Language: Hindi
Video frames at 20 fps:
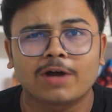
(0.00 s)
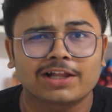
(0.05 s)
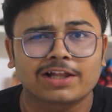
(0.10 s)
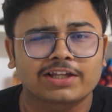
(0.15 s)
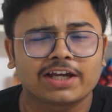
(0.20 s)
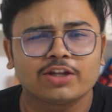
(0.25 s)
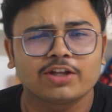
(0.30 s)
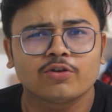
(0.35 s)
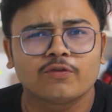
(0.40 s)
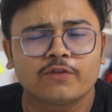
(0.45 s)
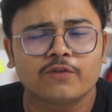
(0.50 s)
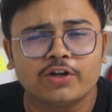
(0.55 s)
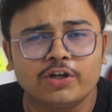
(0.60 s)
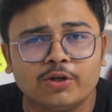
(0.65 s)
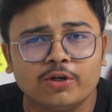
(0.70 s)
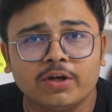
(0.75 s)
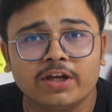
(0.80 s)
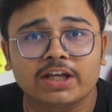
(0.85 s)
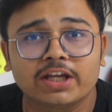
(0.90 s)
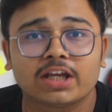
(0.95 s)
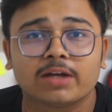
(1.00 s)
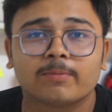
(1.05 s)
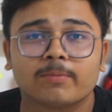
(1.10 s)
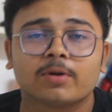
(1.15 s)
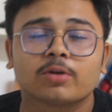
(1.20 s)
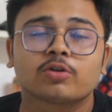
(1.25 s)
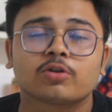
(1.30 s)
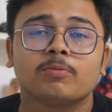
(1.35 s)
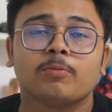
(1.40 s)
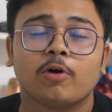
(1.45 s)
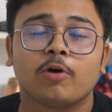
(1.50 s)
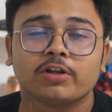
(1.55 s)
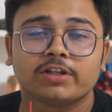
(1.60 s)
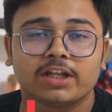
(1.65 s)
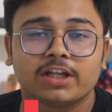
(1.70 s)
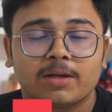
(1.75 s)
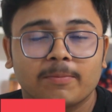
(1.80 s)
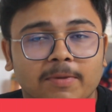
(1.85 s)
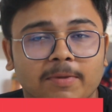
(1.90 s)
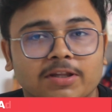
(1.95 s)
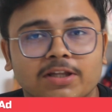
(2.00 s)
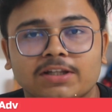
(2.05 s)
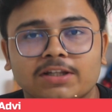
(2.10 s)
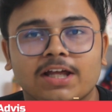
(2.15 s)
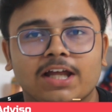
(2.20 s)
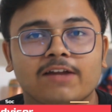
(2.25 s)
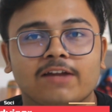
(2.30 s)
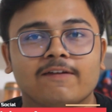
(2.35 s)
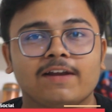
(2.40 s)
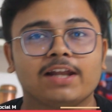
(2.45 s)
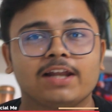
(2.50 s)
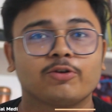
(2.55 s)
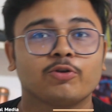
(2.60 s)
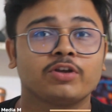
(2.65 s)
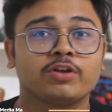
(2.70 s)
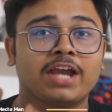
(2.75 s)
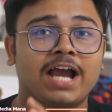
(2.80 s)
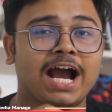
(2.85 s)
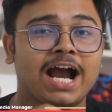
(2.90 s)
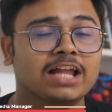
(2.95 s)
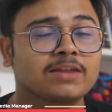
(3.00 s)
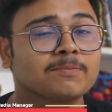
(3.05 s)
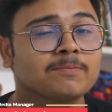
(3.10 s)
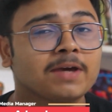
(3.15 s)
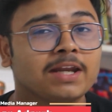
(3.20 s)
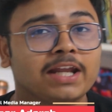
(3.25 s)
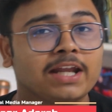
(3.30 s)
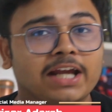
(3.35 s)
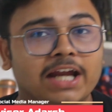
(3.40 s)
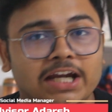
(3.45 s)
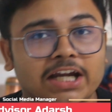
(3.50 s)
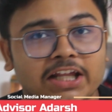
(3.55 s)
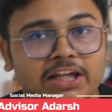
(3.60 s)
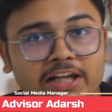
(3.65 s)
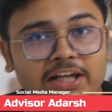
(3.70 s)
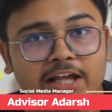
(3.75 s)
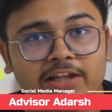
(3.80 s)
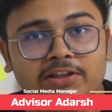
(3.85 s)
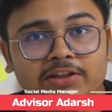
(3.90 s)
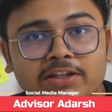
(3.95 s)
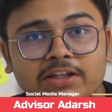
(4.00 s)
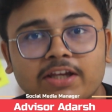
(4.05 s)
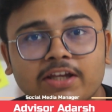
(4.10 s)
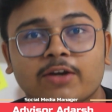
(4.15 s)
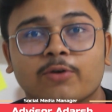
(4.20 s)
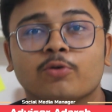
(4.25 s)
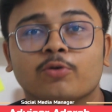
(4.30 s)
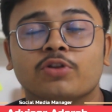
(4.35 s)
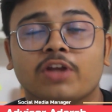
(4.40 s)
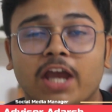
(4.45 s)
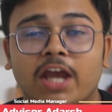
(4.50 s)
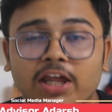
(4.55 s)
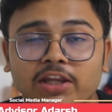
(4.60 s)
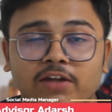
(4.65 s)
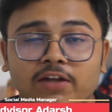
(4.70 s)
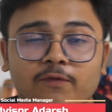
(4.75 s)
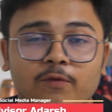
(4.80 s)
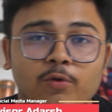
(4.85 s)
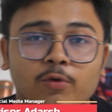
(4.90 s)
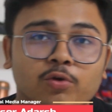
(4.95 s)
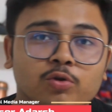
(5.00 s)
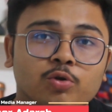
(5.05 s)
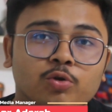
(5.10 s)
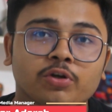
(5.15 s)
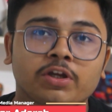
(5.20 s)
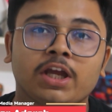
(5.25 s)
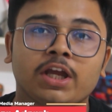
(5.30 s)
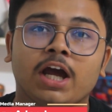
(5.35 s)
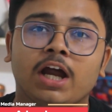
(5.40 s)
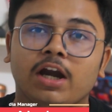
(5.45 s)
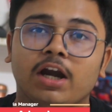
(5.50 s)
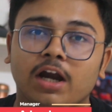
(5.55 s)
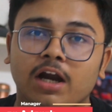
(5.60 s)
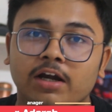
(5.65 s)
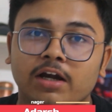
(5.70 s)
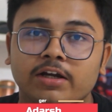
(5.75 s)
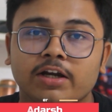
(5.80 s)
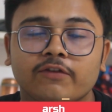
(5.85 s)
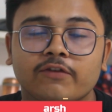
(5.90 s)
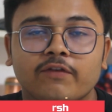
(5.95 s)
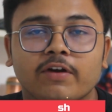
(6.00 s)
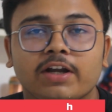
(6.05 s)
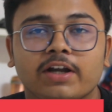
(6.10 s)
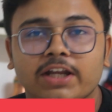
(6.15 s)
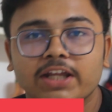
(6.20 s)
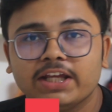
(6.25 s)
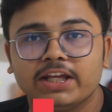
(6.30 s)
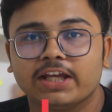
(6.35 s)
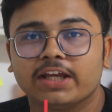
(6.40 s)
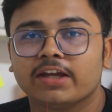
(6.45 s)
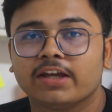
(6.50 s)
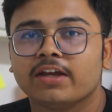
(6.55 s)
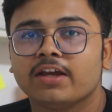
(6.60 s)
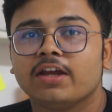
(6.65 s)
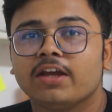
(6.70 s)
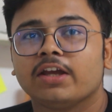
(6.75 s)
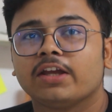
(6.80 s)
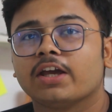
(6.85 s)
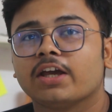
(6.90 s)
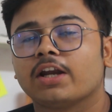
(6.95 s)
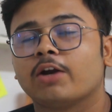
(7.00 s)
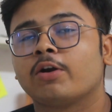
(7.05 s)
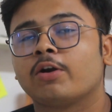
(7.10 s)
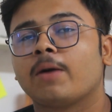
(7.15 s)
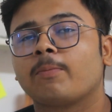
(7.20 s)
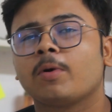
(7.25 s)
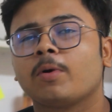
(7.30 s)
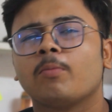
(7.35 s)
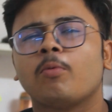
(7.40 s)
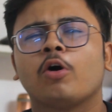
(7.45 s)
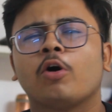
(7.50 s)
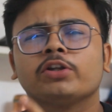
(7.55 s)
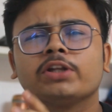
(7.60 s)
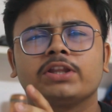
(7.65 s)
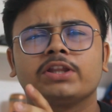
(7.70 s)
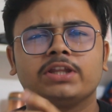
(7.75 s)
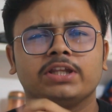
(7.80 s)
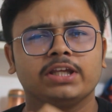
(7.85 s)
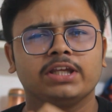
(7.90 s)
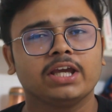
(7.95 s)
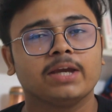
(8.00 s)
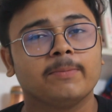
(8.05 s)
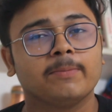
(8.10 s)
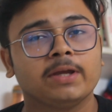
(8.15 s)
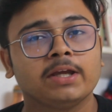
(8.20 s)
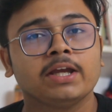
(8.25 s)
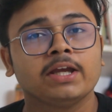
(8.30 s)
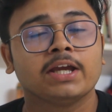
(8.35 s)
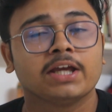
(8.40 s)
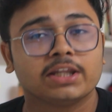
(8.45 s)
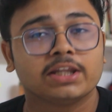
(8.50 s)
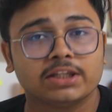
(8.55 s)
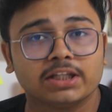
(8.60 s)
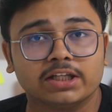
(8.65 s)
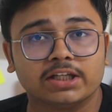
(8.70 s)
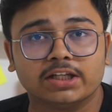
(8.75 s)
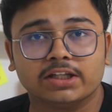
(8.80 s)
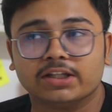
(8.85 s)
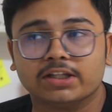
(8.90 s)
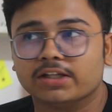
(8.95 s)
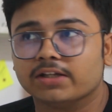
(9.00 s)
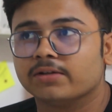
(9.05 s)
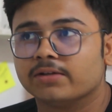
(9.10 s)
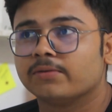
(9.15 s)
तो आज का ये जो वीडियो है गेमर्स को बहुत ज़्यादा पसंद आने वाला है क्योंकि आज मैंने कैटेगराइज किए हैं कुछ ऐसे फ़ोन्स जो कि अंडर ट्वेंटी के के अराउंड आपको बहुत अच्छी गेमिंग दे देते